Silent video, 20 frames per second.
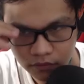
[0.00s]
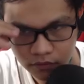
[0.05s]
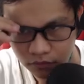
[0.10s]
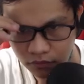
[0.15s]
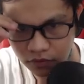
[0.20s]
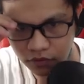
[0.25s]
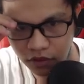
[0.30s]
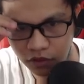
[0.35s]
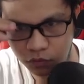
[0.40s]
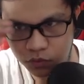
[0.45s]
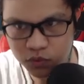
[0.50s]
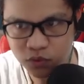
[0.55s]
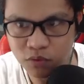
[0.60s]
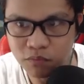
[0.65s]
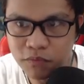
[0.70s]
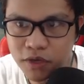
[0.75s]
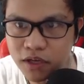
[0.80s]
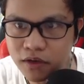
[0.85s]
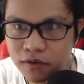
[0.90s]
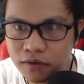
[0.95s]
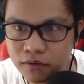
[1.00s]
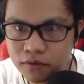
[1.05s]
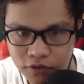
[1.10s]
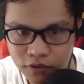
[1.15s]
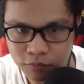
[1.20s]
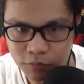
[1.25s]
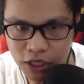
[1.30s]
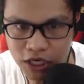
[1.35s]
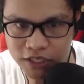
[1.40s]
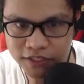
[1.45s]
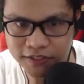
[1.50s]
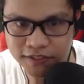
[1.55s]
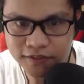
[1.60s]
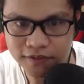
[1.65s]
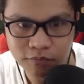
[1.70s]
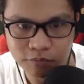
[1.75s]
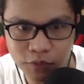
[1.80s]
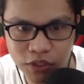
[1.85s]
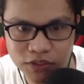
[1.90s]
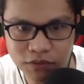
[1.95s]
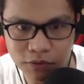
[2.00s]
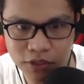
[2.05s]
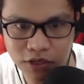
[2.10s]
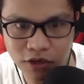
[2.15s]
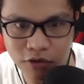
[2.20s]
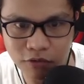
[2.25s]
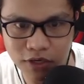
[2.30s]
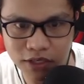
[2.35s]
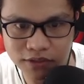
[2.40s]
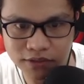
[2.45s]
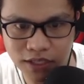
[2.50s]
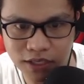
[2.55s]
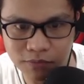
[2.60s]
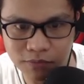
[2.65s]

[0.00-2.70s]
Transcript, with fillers: Wala na customer. Boss! Boss, wala kay kwarta,